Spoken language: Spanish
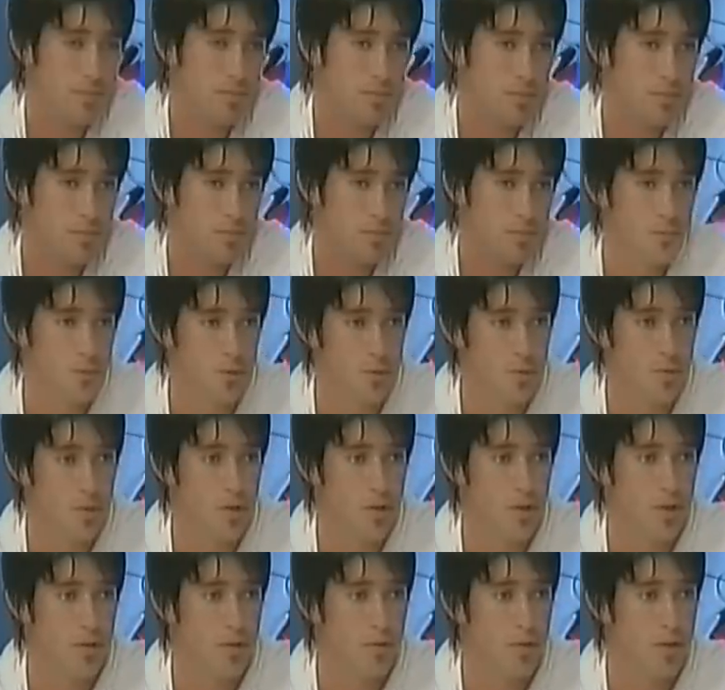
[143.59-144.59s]
como lo que
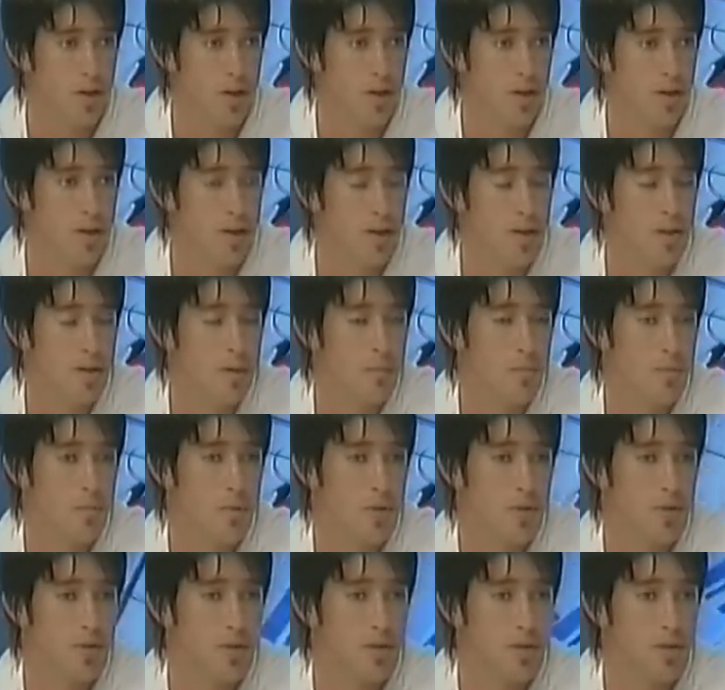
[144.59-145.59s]
fue
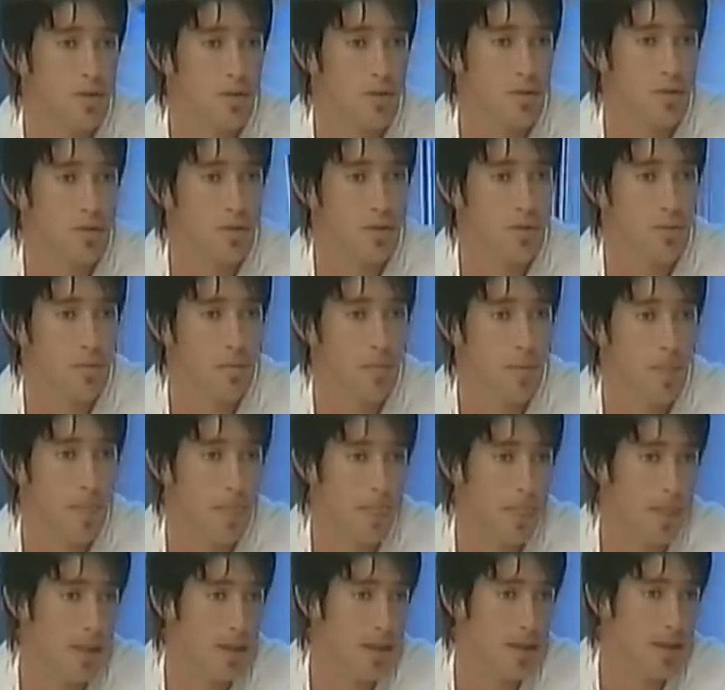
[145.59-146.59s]
pero
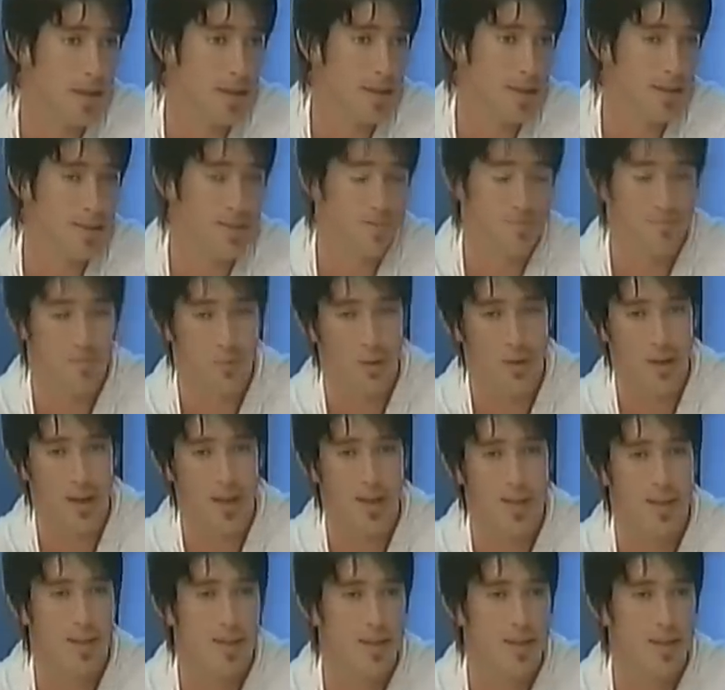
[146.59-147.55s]
eh, por ahí